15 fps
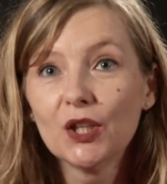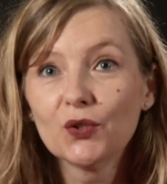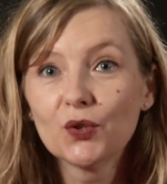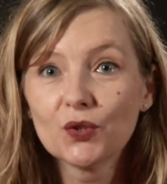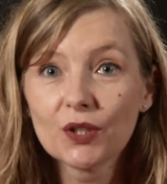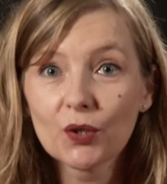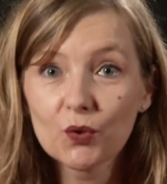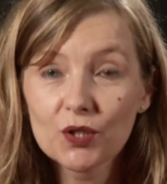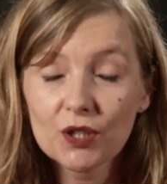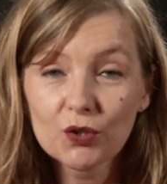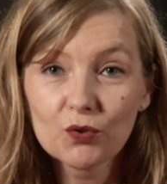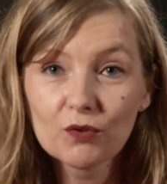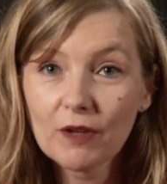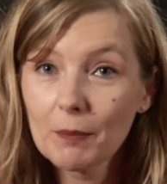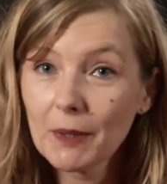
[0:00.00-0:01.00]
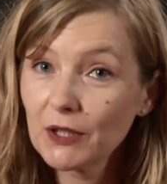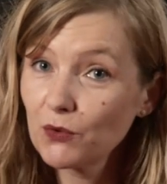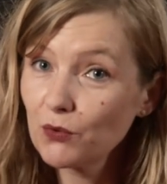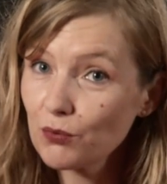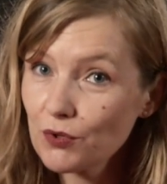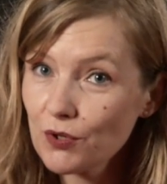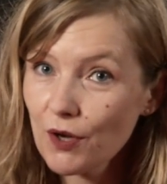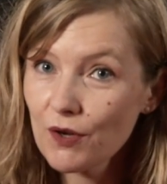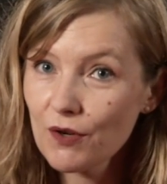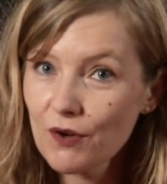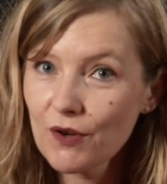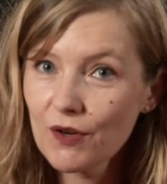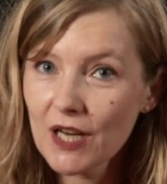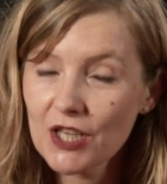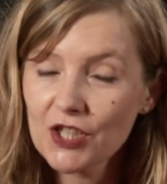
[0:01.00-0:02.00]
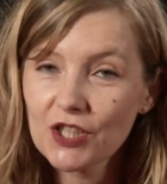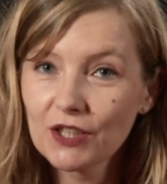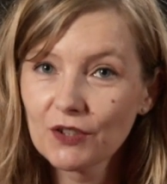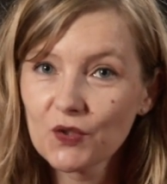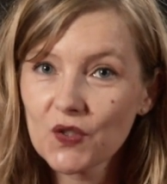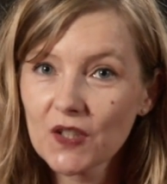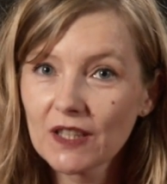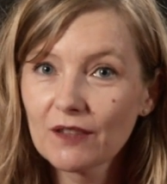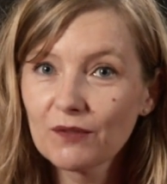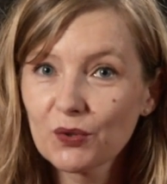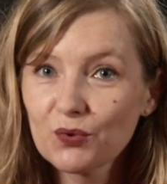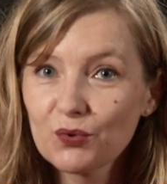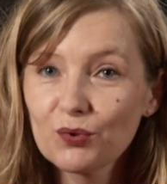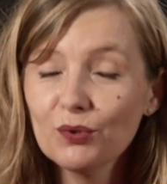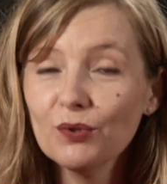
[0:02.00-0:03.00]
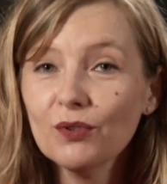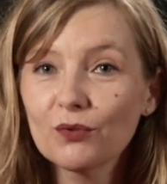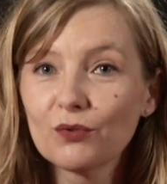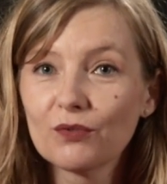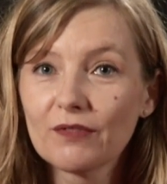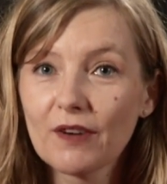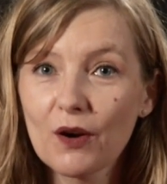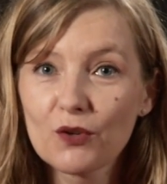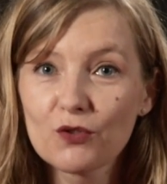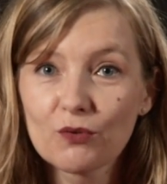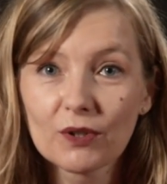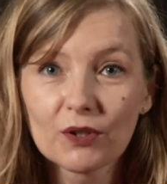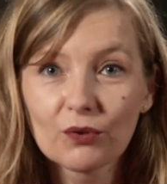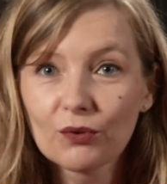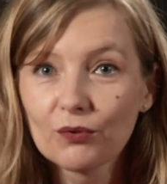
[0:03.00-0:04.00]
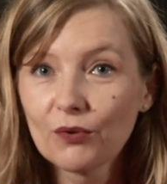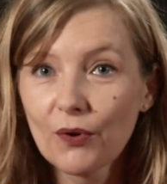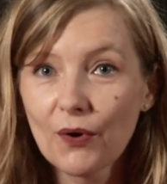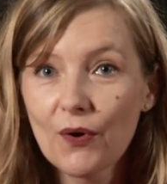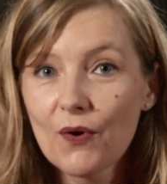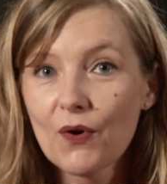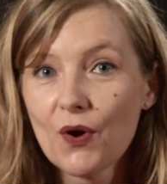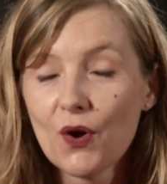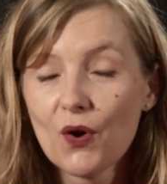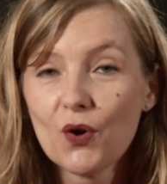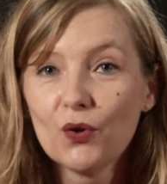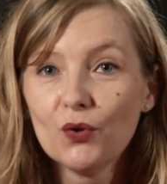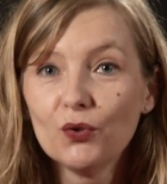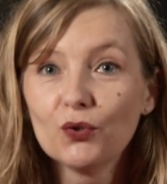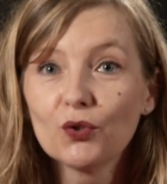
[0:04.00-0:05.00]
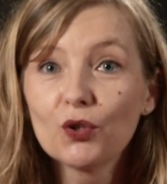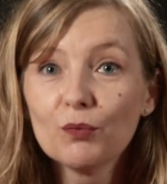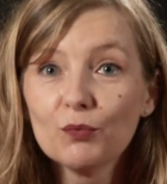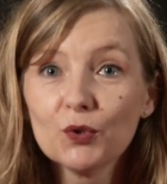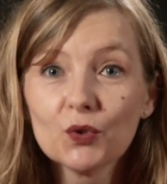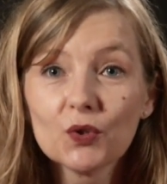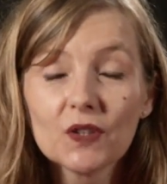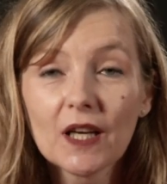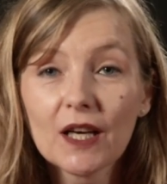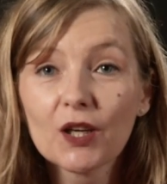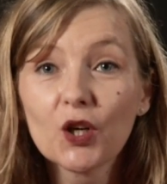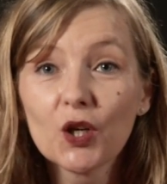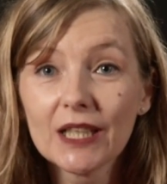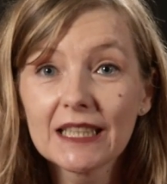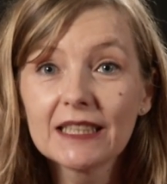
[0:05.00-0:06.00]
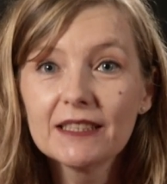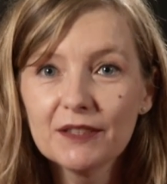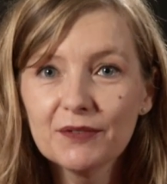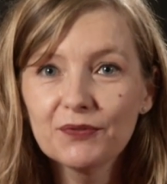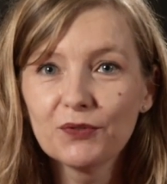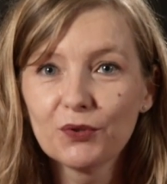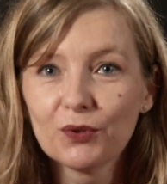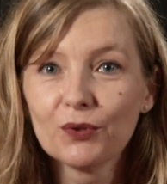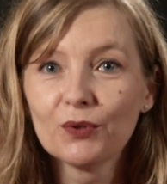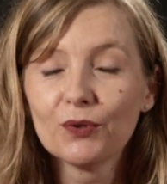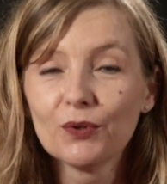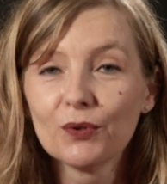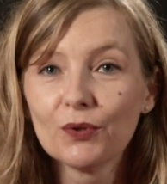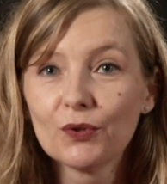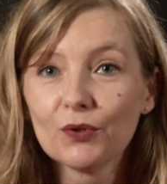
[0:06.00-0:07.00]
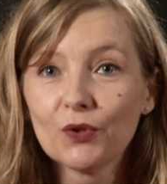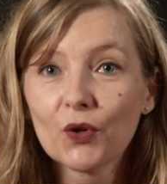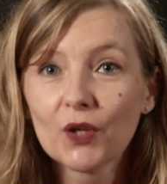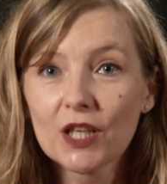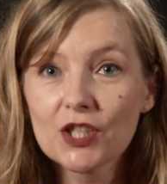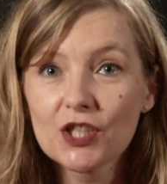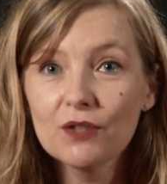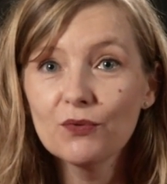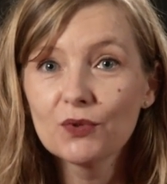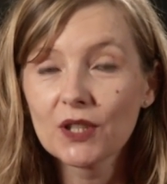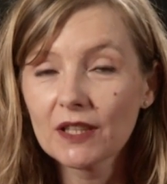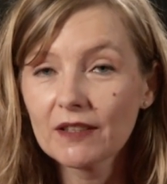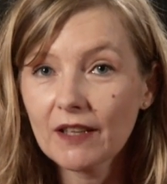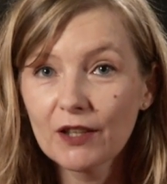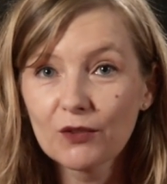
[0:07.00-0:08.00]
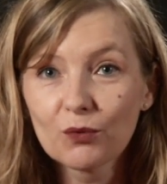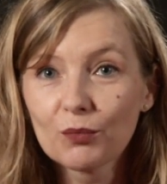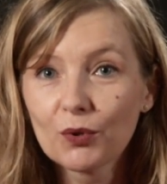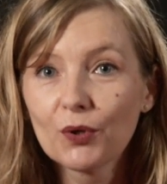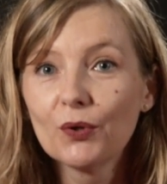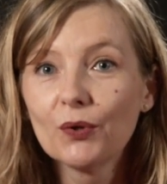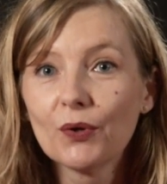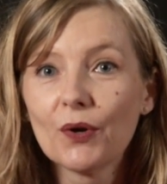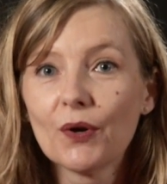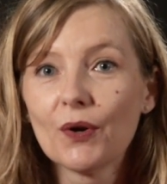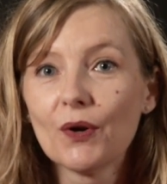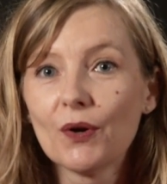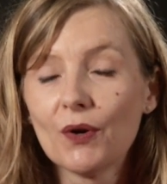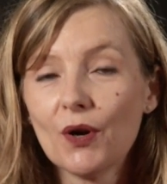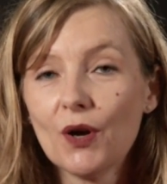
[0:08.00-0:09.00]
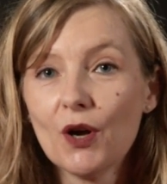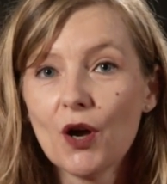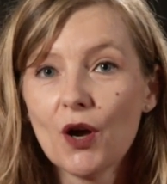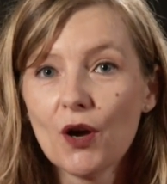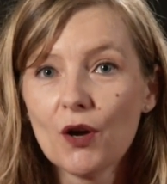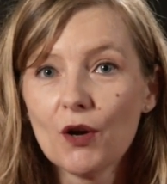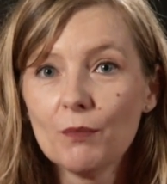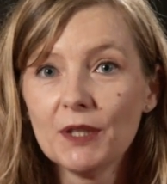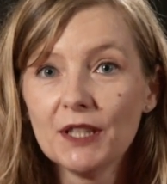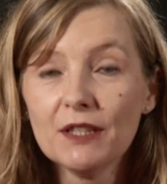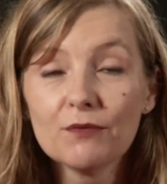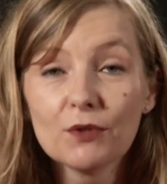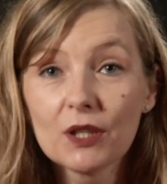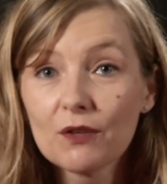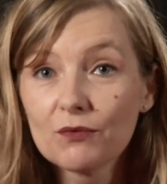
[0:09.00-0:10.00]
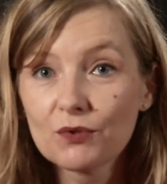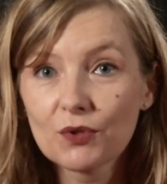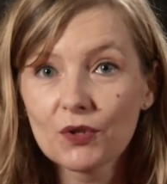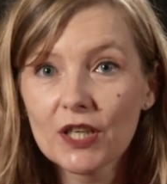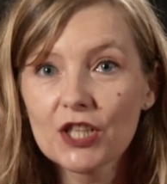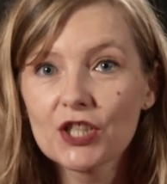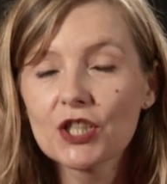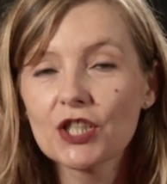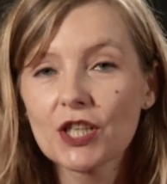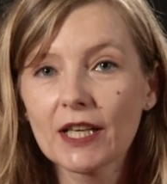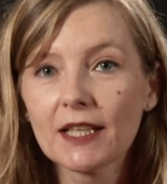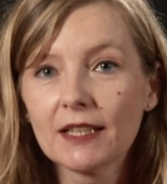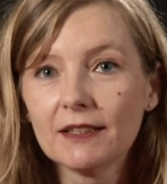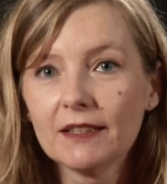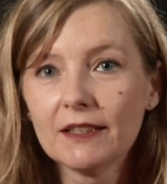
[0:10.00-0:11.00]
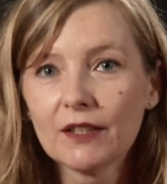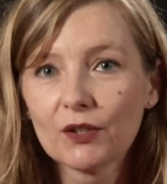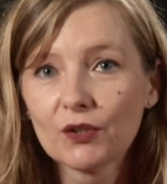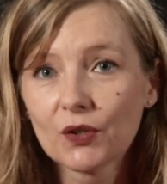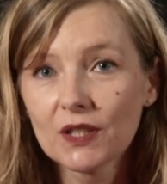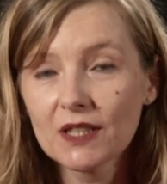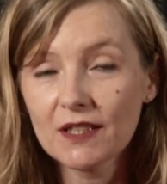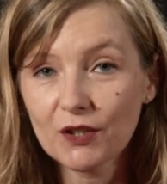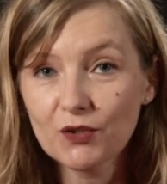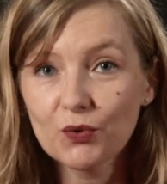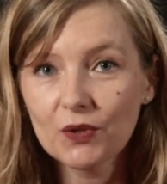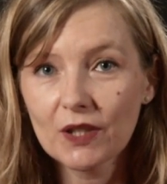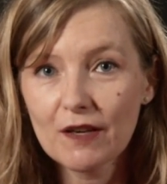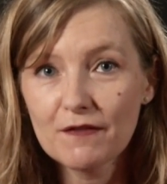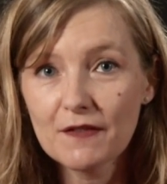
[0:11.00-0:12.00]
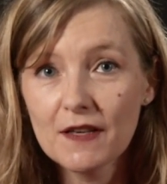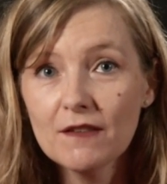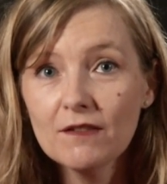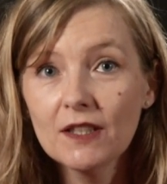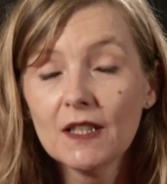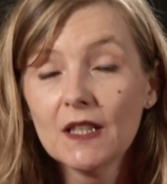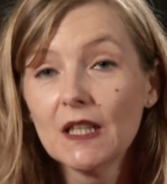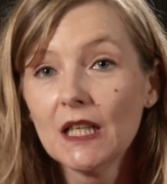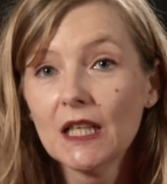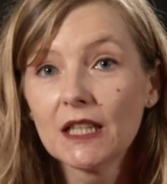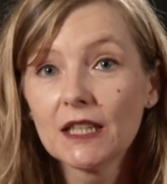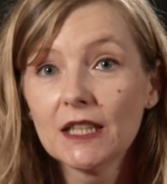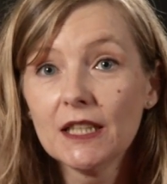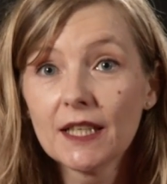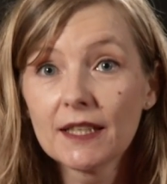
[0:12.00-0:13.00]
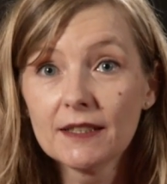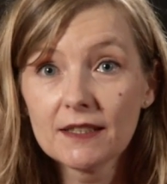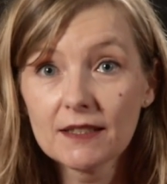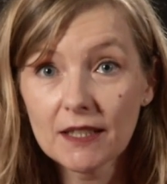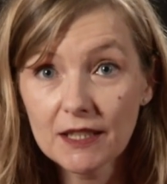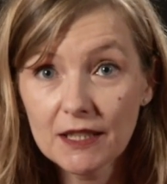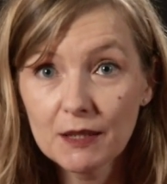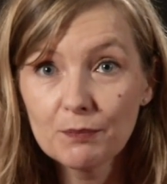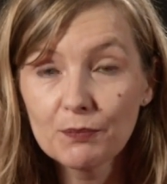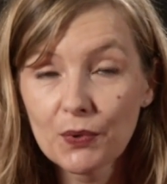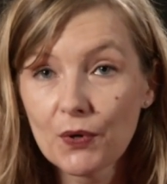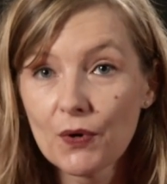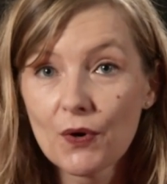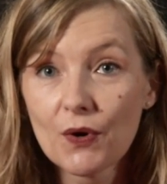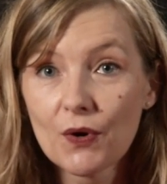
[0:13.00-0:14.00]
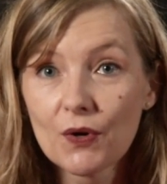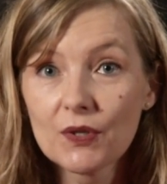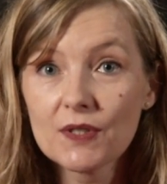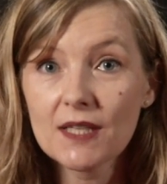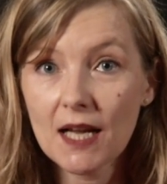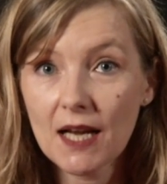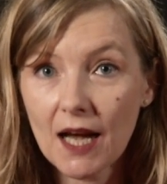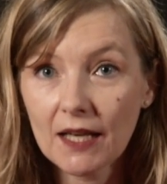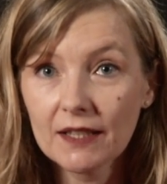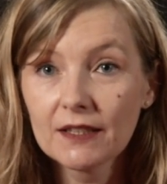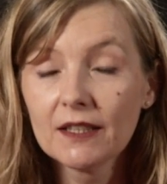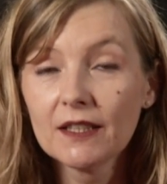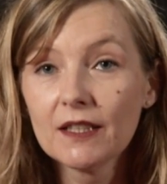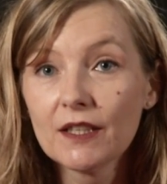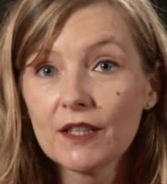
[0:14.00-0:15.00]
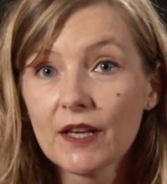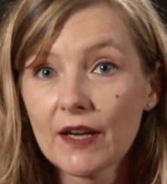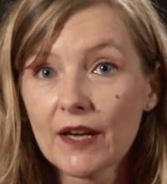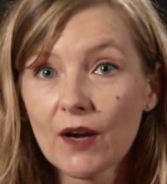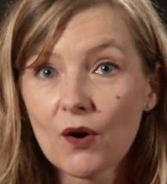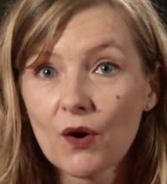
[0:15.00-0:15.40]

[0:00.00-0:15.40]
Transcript: te dire aussi que tu vas pas être tout seul lâché dans cette aventure, tu vas rejoindre une, une communauté, un collectif d'engagés. vous êtes très nombreux euh, euh, bénévoles à vous engager chaque année euh, dans les actions de la FEV, qu'il y a des équipes salariées